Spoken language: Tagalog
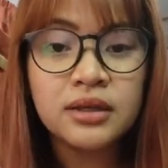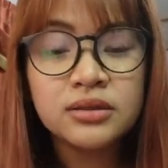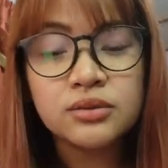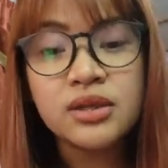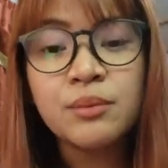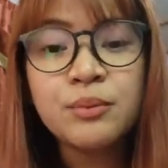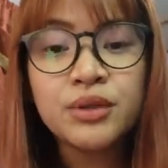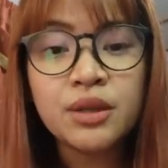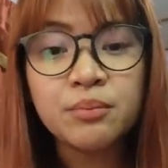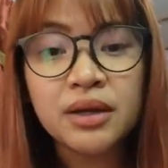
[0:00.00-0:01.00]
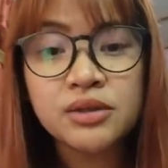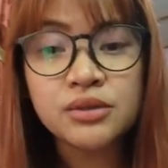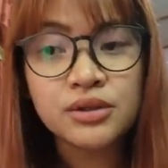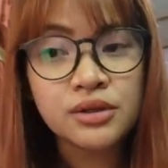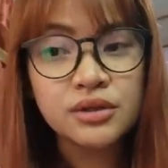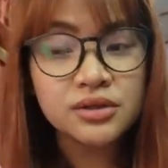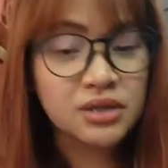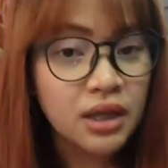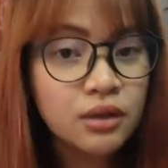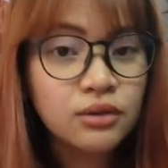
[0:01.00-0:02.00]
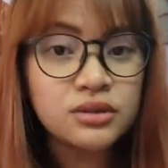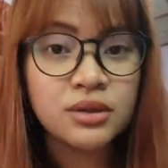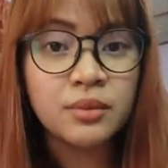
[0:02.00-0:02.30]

So sabi po ni Pastor Jello sa